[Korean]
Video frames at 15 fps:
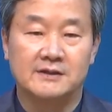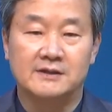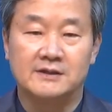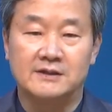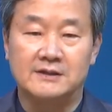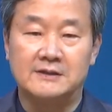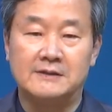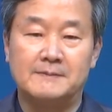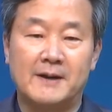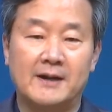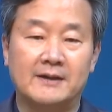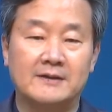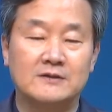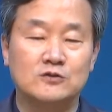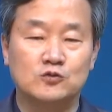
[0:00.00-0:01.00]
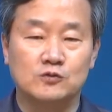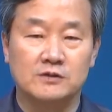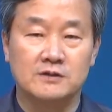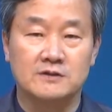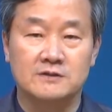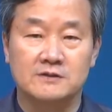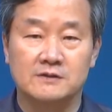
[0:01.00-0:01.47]
이방인
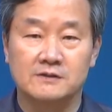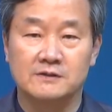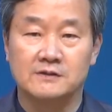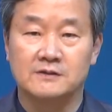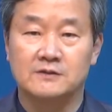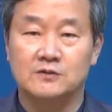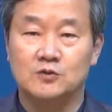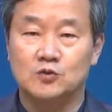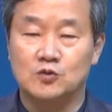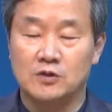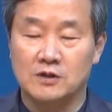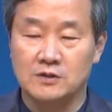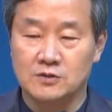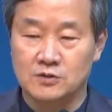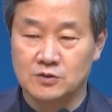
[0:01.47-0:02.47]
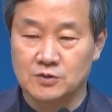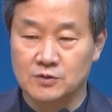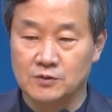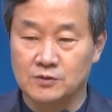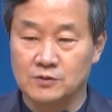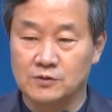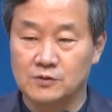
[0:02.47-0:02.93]
중에서
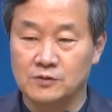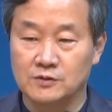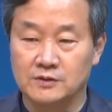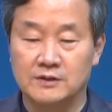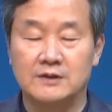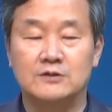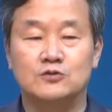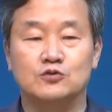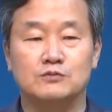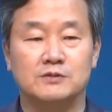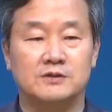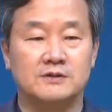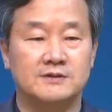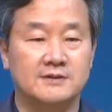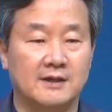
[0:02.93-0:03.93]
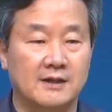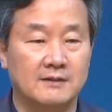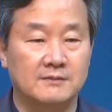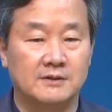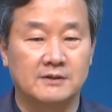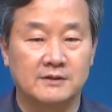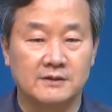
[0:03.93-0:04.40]
최초로 예수 믿은
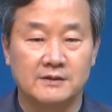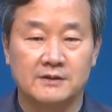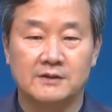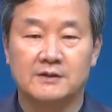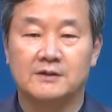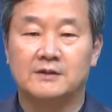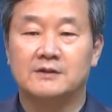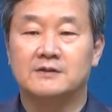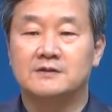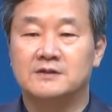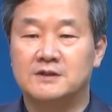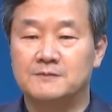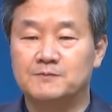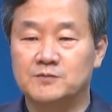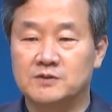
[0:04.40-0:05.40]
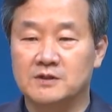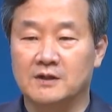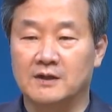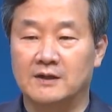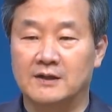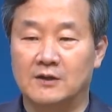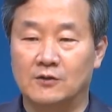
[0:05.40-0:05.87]
사람이
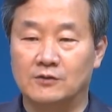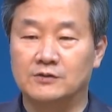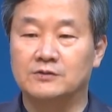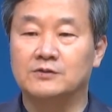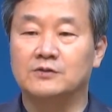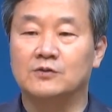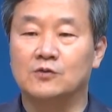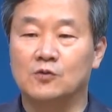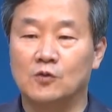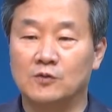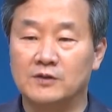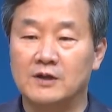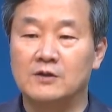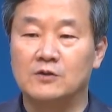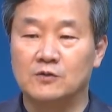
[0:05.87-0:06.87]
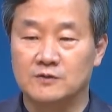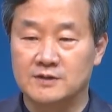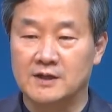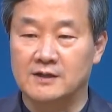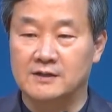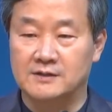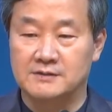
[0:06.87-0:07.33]
10장에 나오는 고넬료
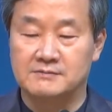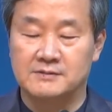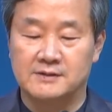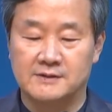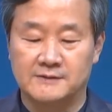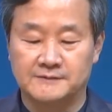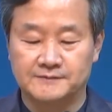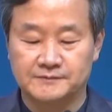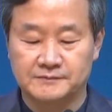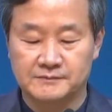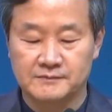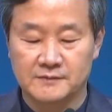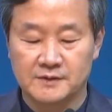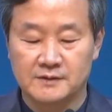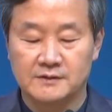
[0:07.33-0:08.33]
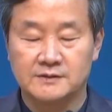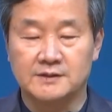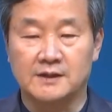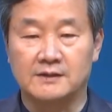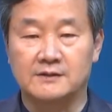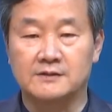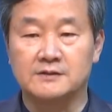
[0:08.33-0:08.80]
사건입니다.
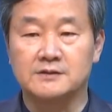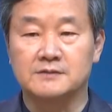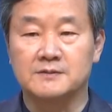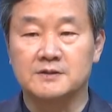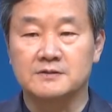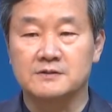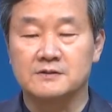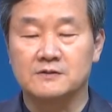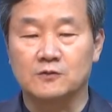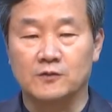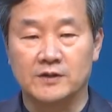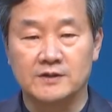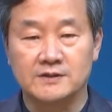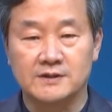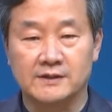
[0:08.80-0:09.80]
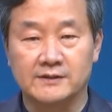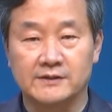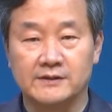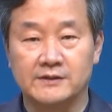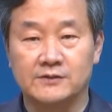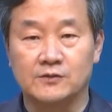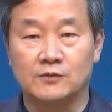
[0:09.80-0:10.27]
자, 그런 점에서
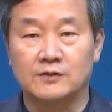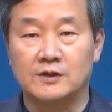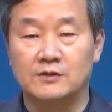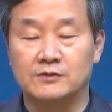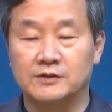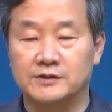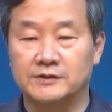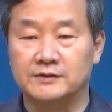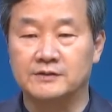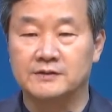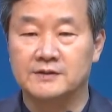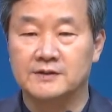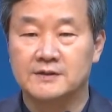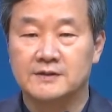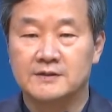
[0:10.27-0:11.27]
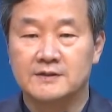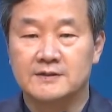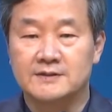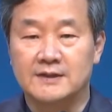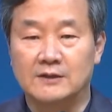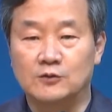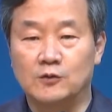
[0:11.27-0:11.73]
굉장히 고넬료는
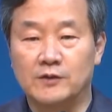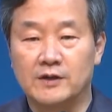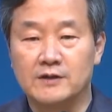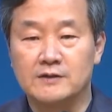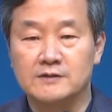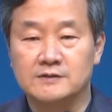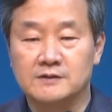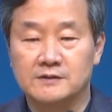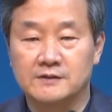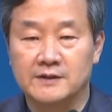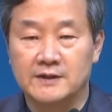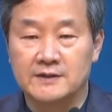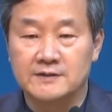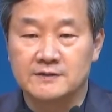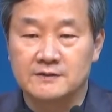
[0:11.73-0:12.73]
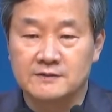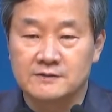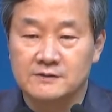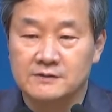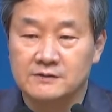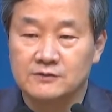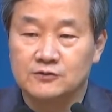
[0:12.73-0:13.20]
사도행전에
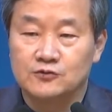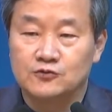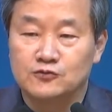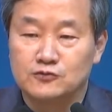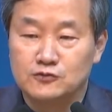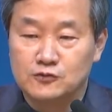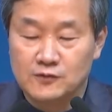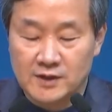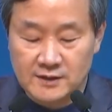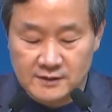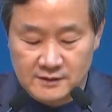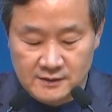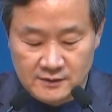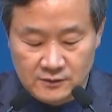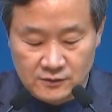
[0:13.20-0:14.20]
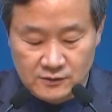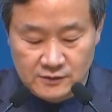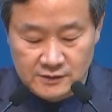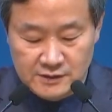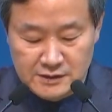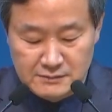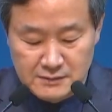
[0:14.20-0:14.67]
있어서 중요한 또
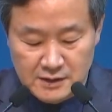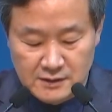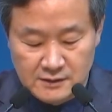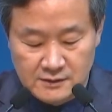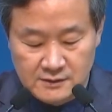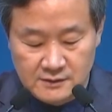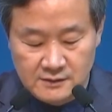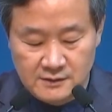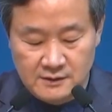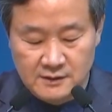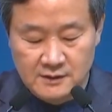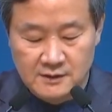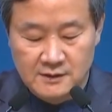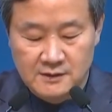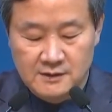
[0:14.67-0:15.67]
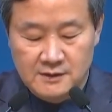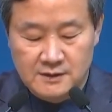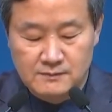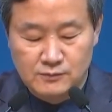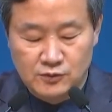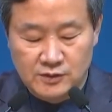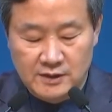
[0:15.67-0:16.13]
의미 있는
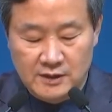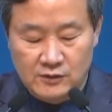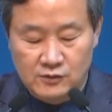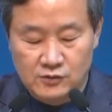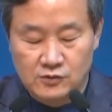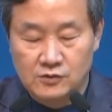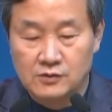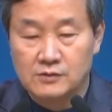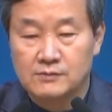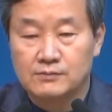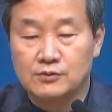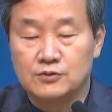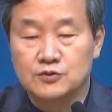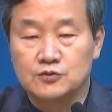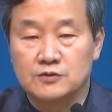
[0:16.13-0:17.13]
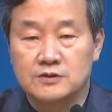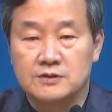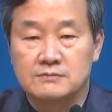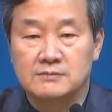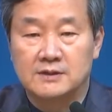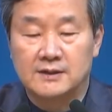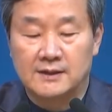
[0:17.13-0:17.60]
인물이라고 볼 수
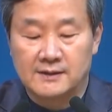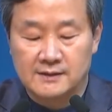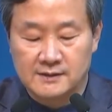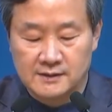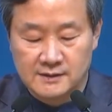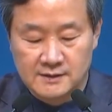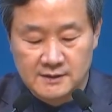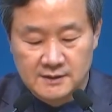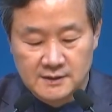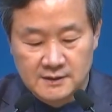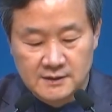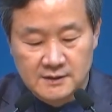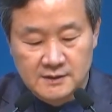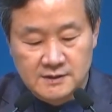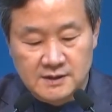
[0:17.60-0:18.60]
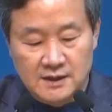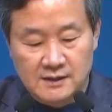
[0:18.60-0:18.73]
있습니다. 자,